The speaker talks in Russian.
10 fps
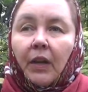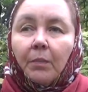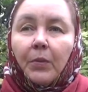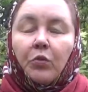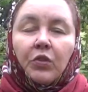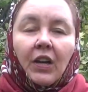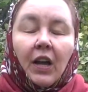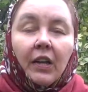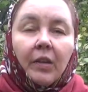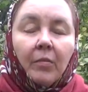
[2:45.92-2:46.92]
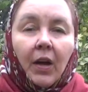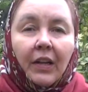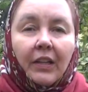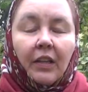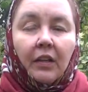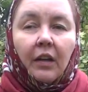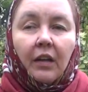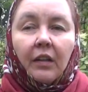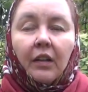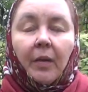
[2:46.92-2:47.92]
Плюс калий и магний
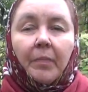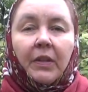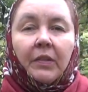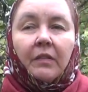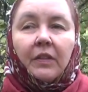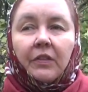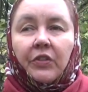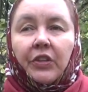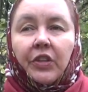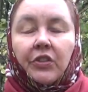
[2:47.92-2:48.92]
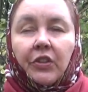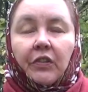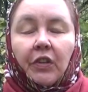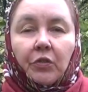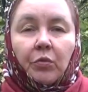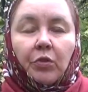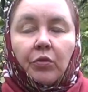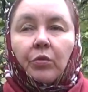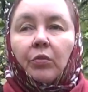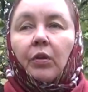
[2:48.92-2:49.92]
э, напитывает
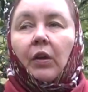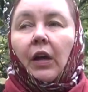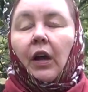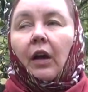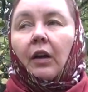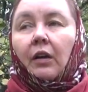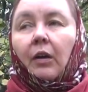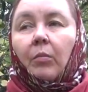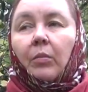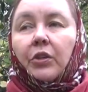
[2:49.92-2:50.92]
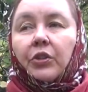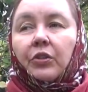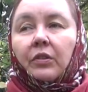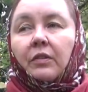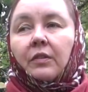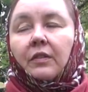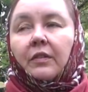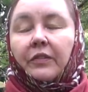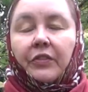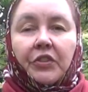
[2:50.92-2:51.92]
сердечно-сосудистую э, мышь,
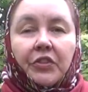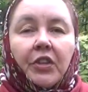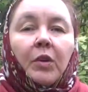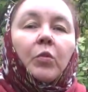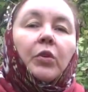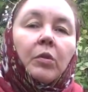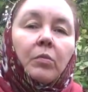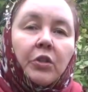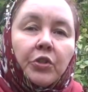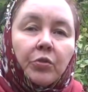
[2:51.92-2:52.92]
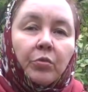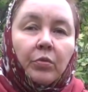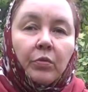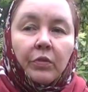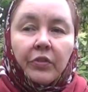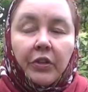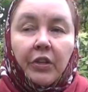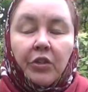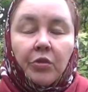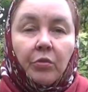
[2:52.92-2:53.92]
э, систему и мышцу
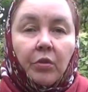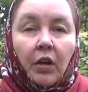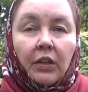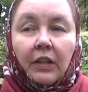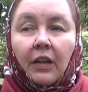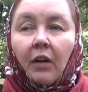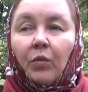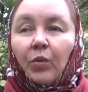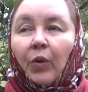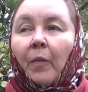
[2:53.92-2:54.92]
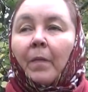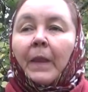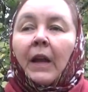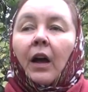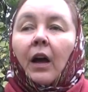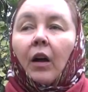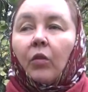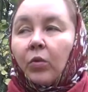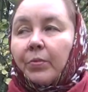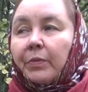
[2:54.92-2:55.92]
сердечную как таковую. А,
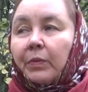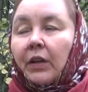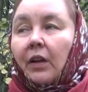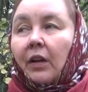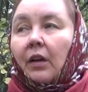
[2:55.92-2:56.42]
в общем-то,